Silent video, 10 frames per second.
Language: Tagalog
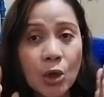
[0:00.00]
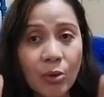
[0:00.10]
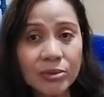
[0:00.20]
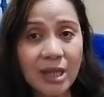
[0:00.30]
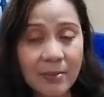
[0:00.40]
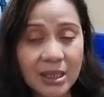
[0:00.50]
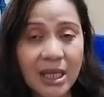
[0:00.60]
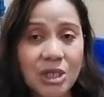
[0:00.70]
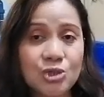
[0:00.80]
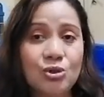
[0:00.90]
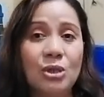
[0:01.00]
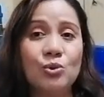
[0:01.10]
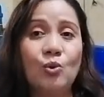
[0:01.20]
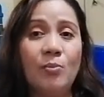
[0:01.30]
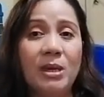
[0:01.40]
contamination
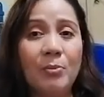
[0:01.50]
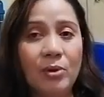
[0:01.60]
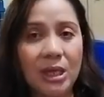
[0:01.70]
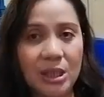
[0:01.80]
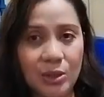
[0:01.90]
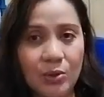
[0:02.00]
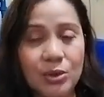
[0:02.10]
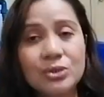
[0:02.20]
ng tubig po ninyo.